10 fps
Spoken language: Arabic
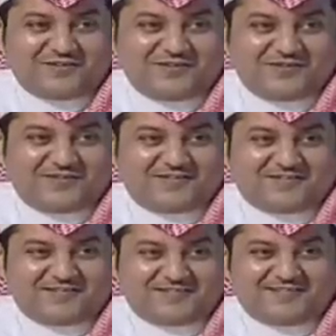اول
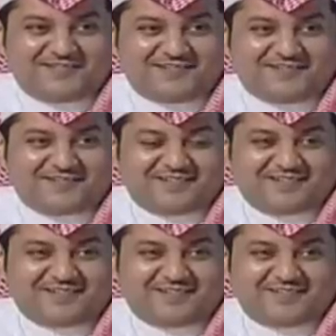لعب اول
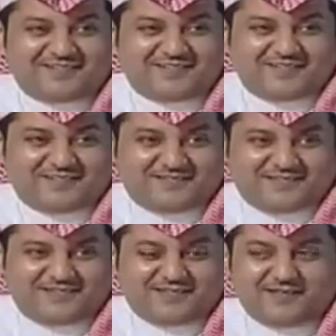كل واحد ياخذ حقه
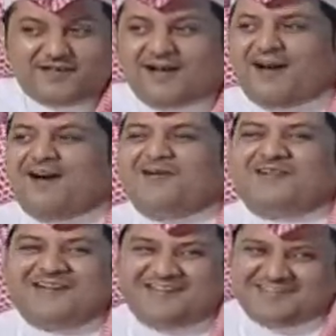آه يعني
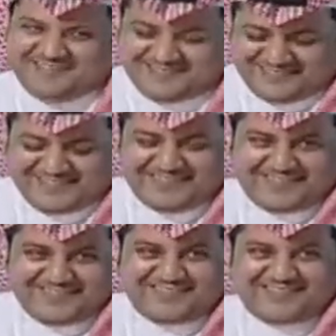اوكي ايه بس إيه. ما
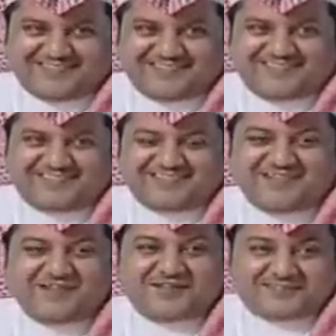الحين لا الحين
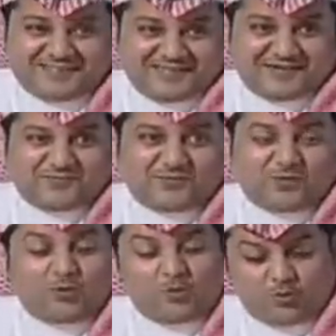صعب طيب
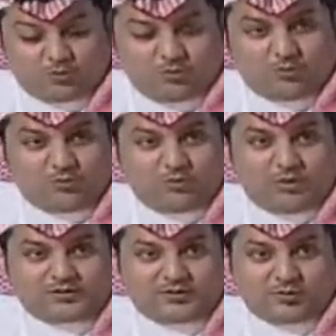
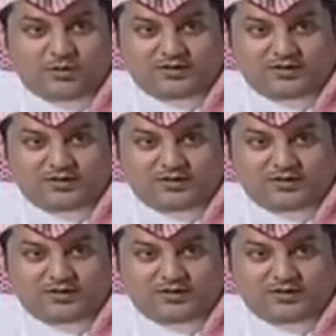واعطيتوه